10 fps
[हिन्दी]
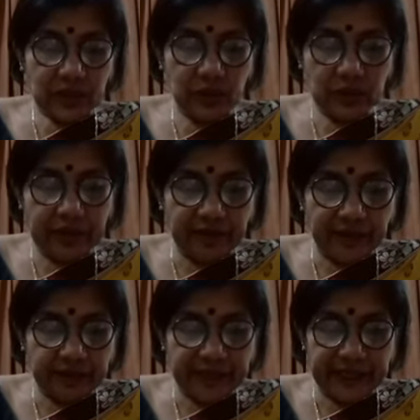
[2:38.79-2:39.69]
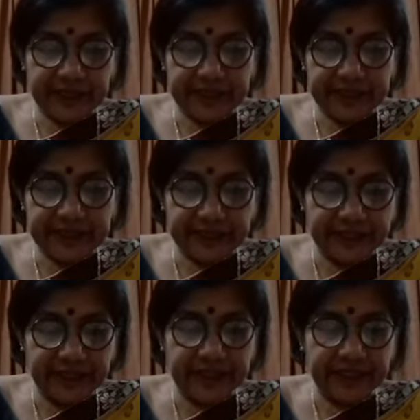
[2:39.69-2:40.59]
टू डेवलप क्रिटिकल
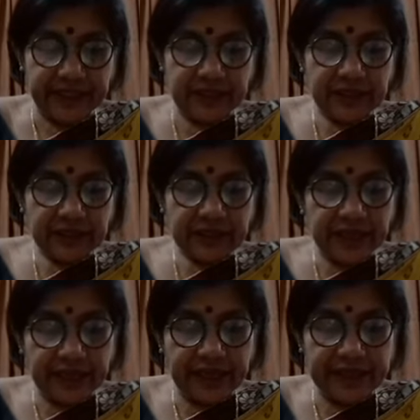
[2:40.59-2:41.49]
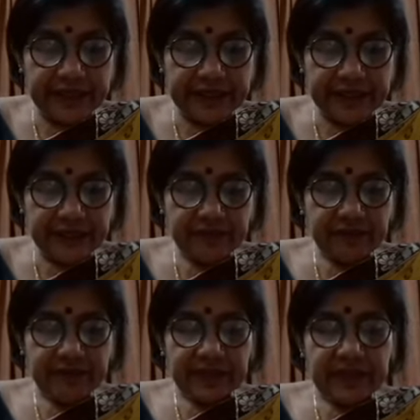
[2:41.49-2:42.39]
थिंकिंग इन लर्नर्स
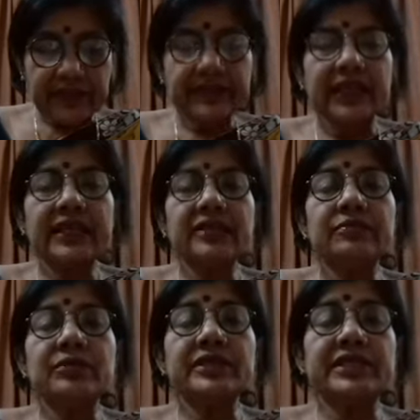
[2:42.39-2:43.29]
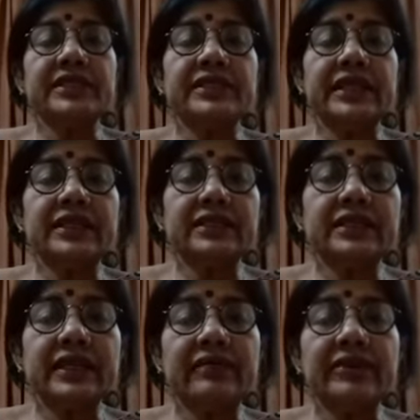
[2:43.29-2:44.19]
तर्कपूर्ण चिंतन
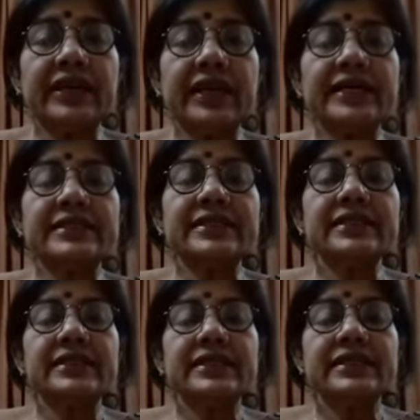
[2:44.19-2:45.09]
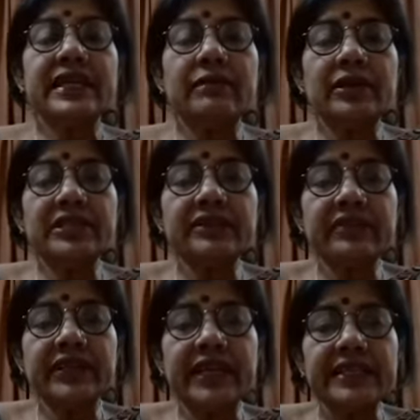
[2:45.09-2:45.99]
का विकास सामाजिक
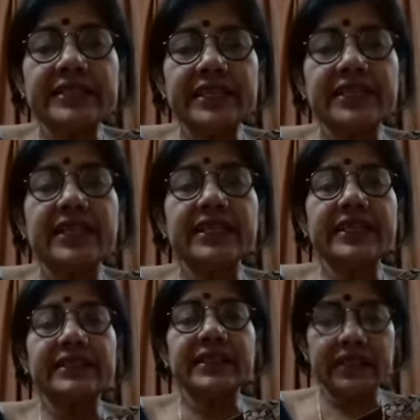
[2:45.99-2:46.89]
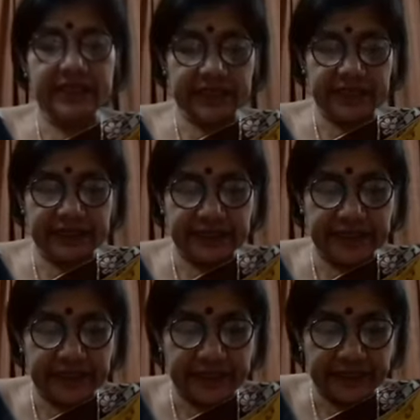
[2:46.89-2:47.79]
विज्ञान शिक्षण के अंतर्गत दिया
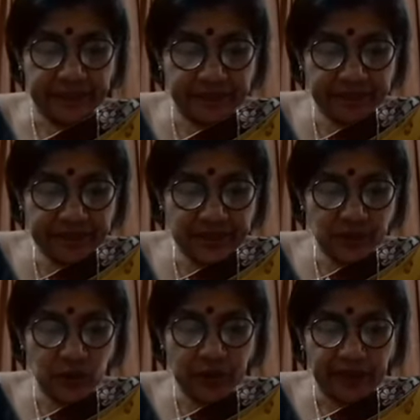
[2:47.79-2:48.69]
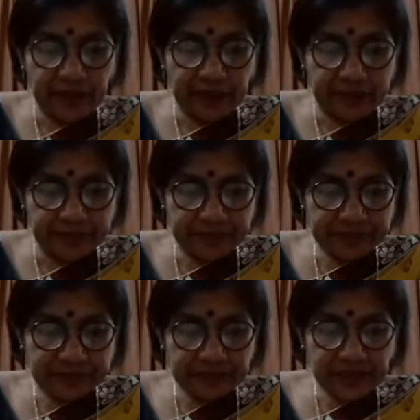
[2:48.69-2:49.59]
जाता है टू डेवलप
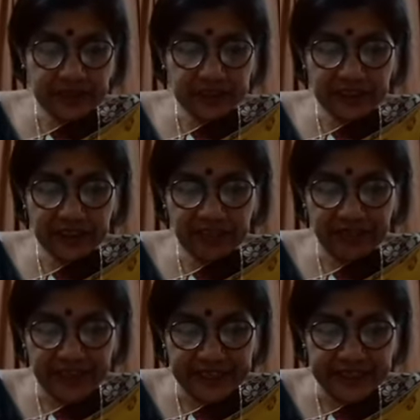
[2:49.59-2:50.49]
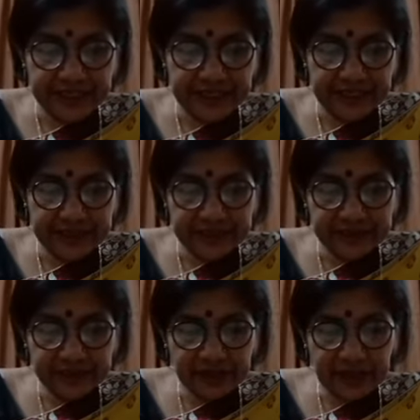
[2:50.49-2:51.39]
डिफरेंट स्किल्स
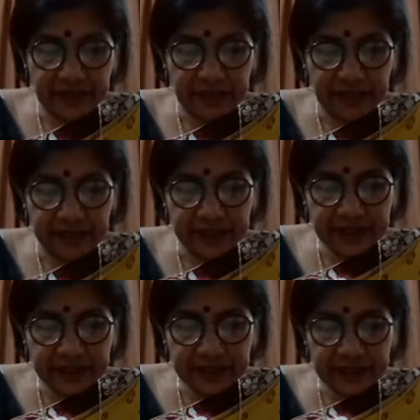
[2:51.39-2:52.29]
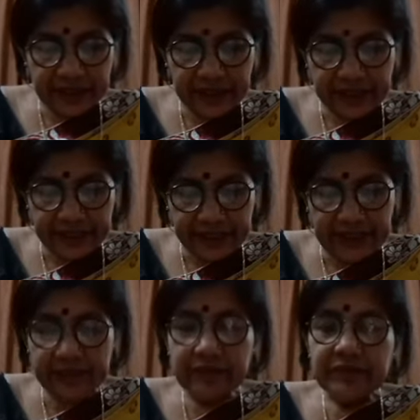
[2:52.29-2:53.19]
अमंग
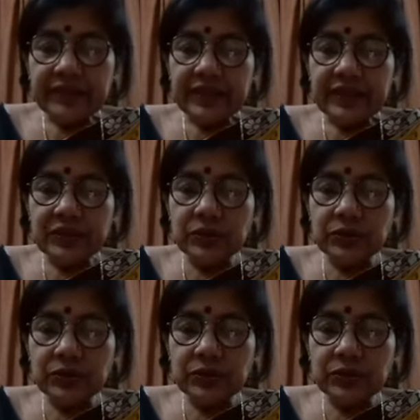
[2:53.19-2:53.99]
लर्नर टू